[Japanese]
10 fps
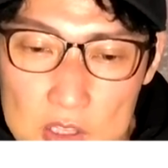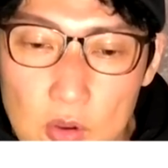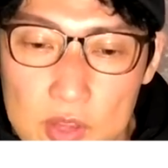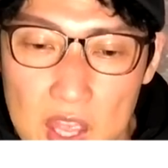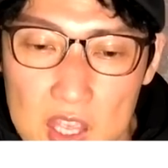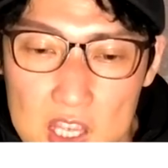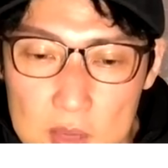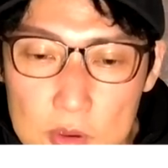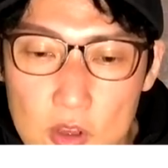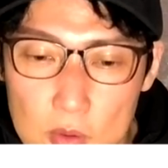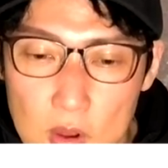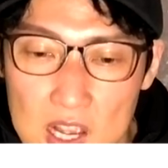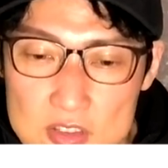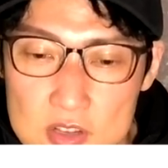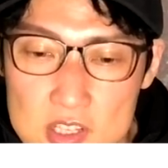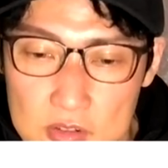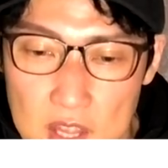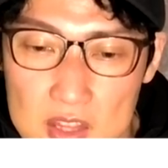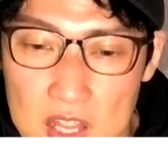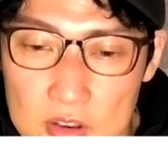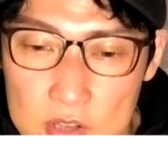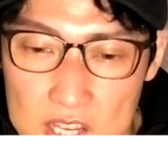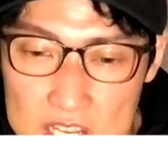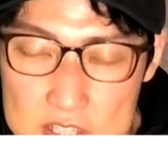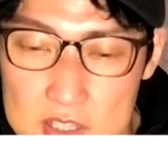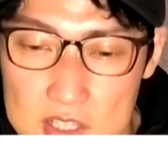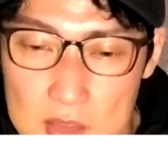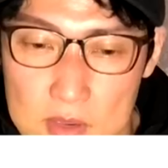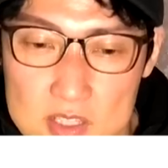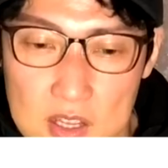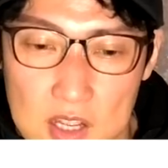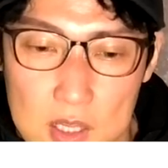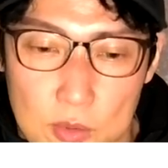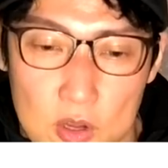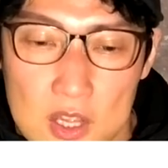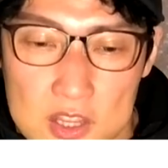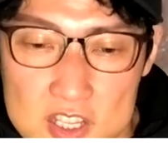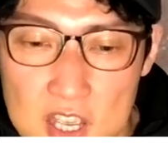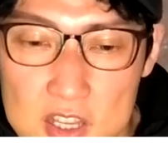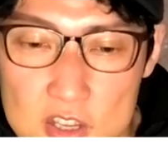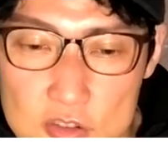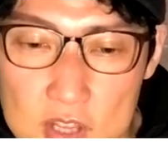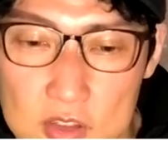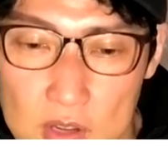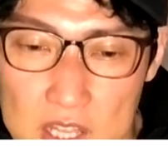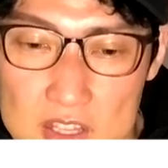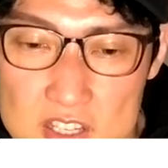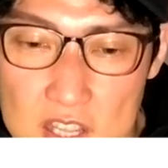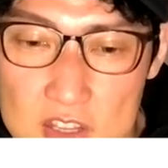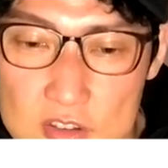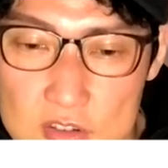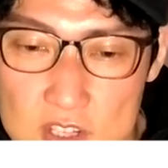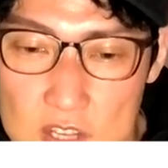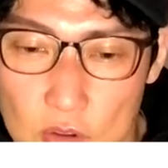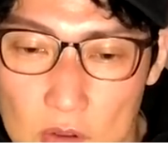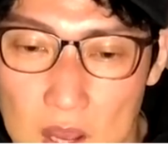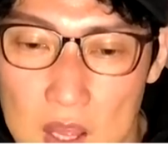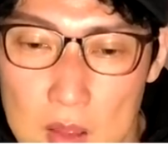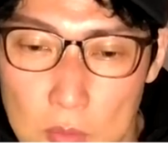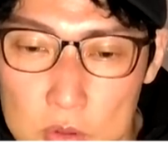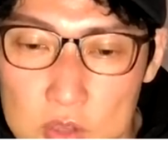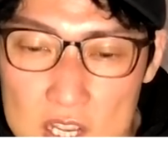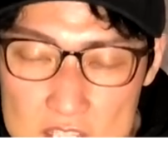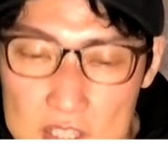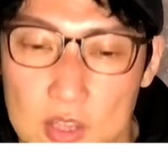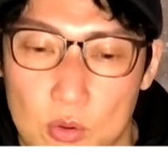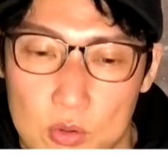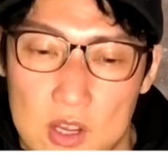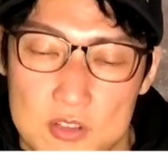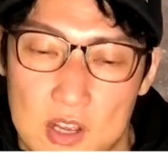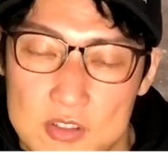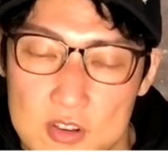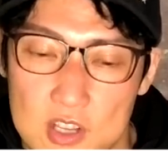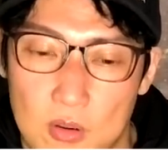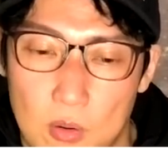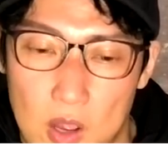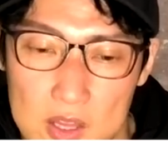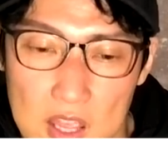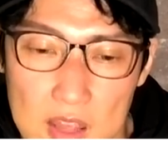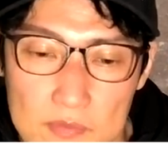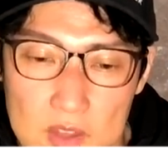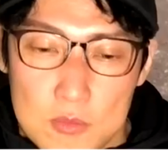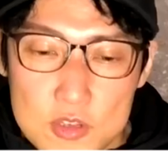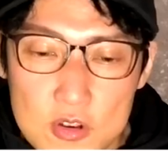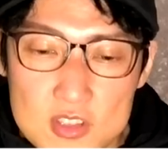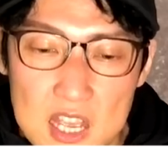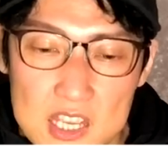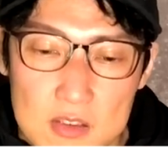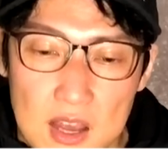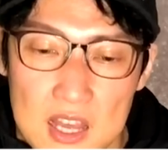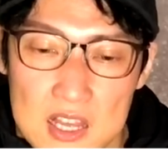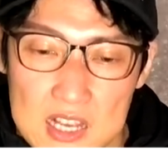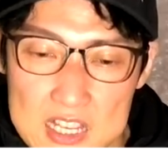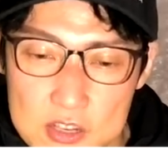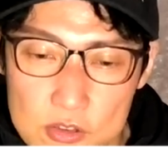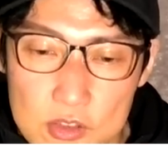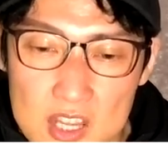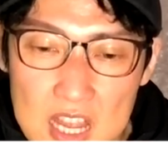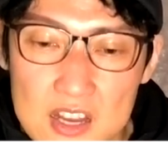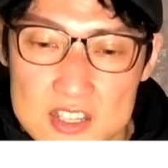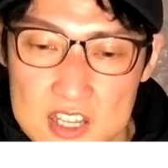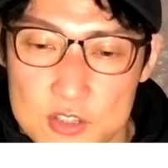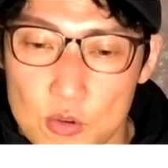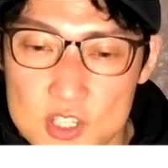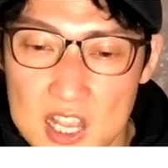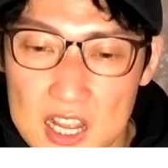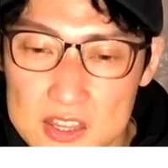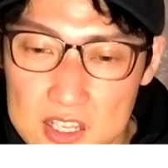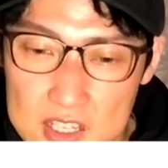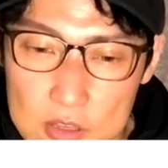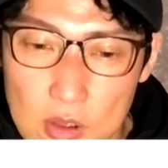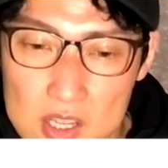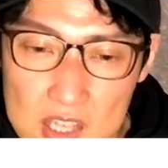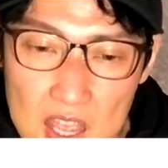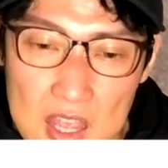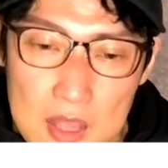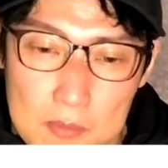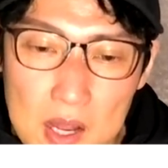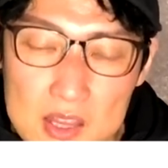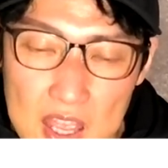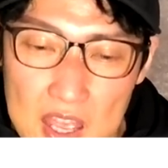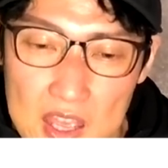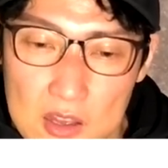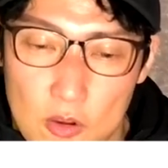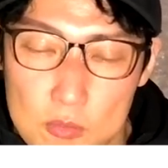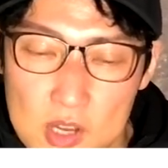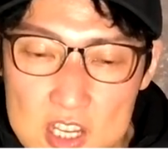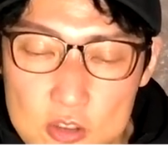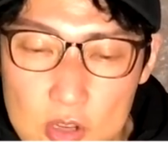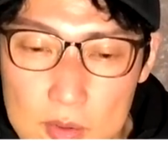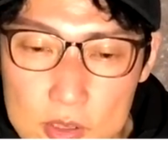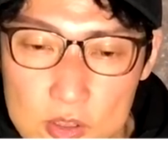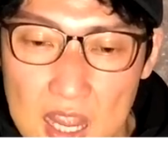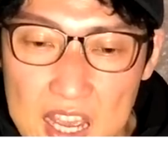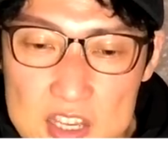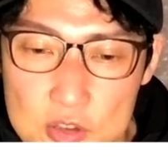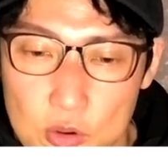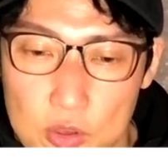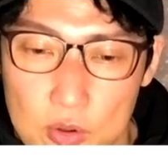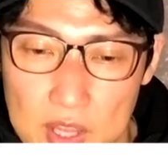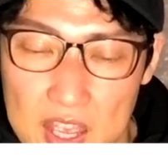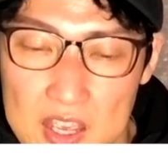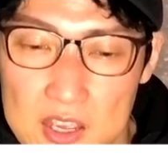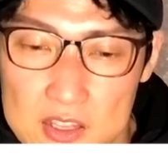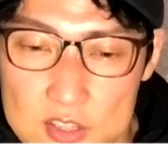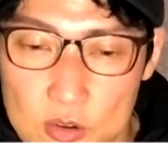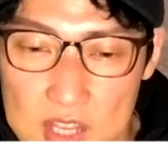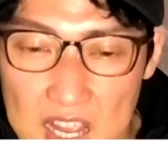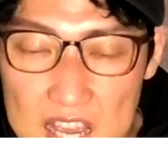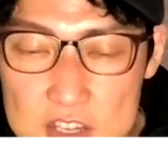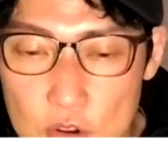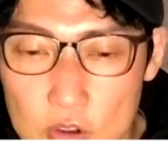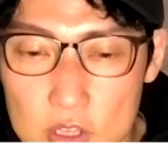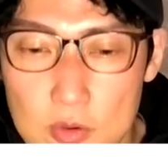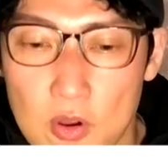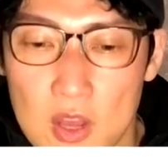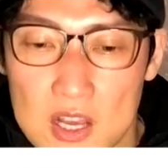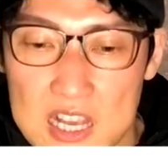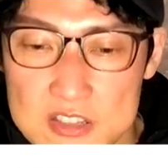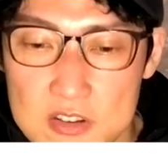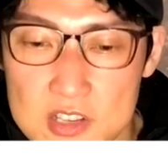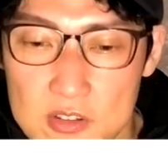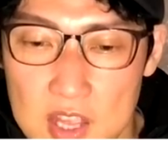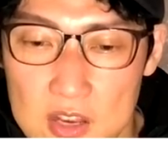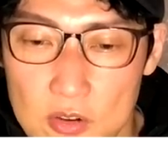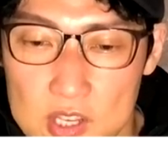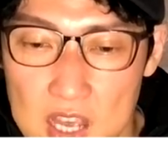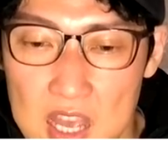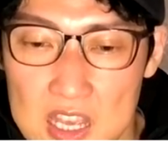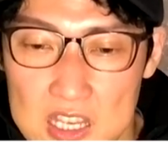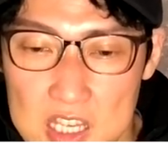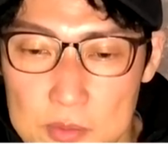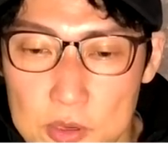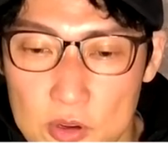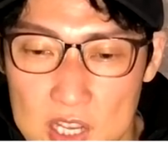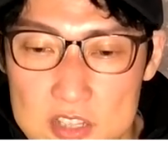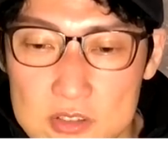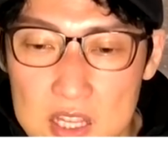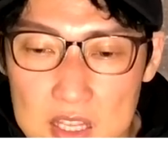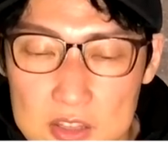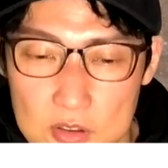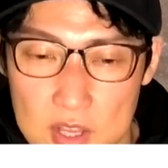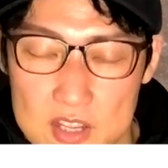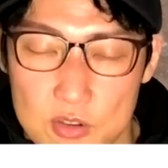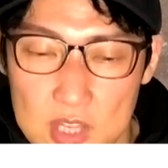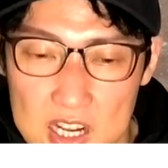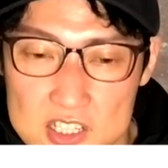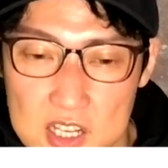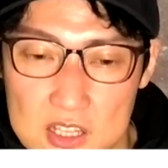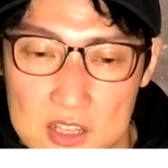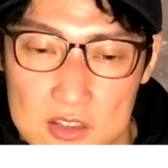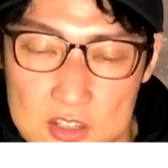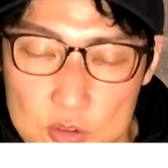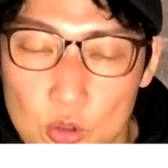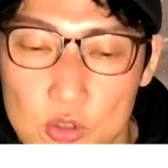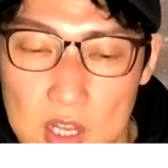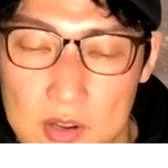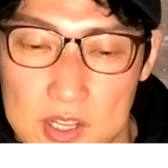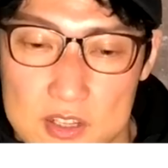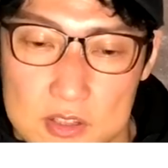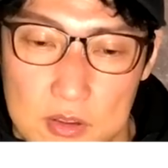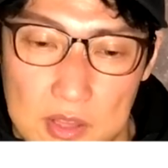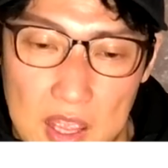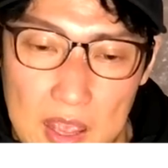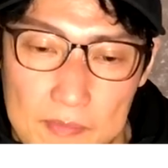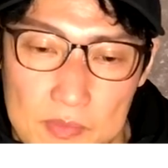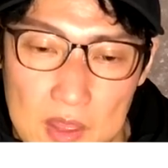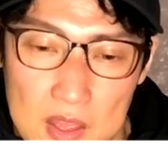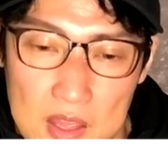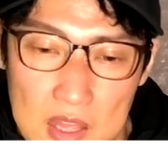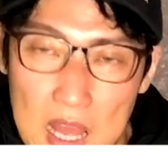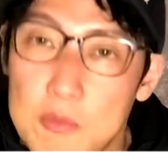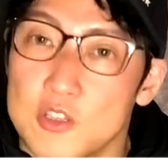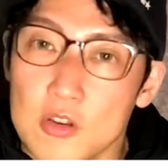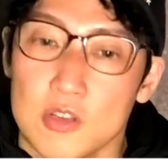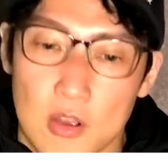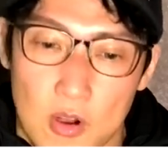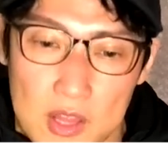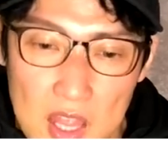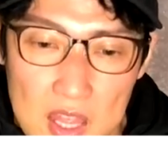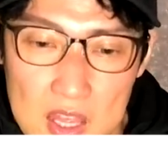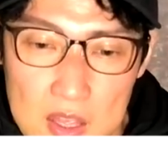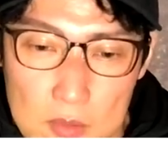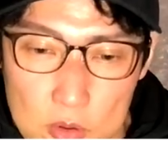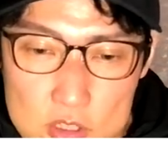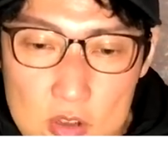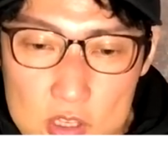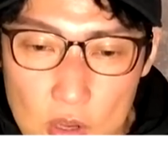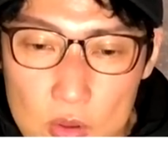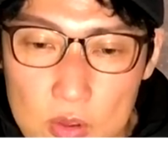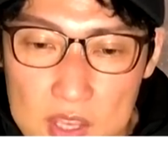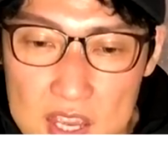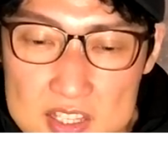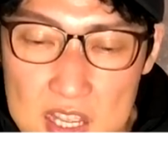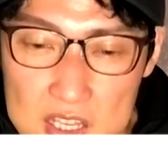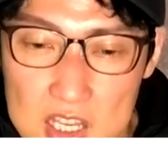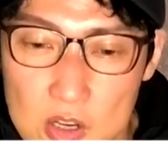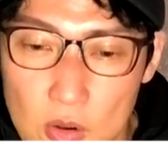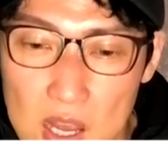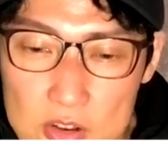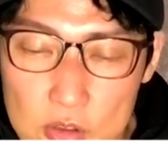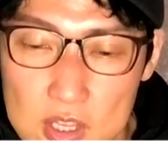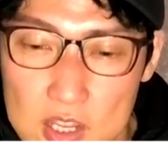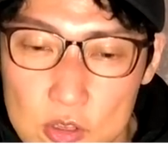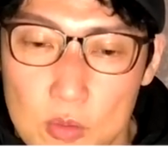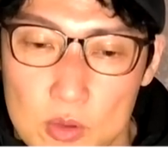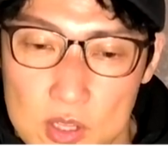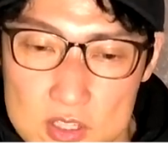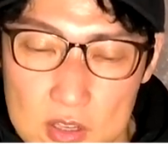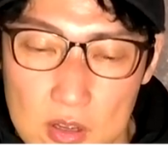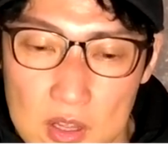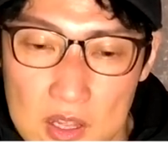今日ね、EV よりもガソリン車のね、燃料費が安いって言いましたけれども、2020年とかね、2021年とかはもっと安かったってことなんですよ、ガソリン車の方がね。むしろ最近はガソリンの値段がですね、少し下がってきたとはいえ、まだね、こう昔と比べると高い状況で、で、その高い状況でもガソリン車の燃料費が EV より安くなったっていうね、そういった話だった。そういうことになるわけですよね。あ、もちろんね、これね。もちろん今日の計算に異論がある人っていると思うんですよ。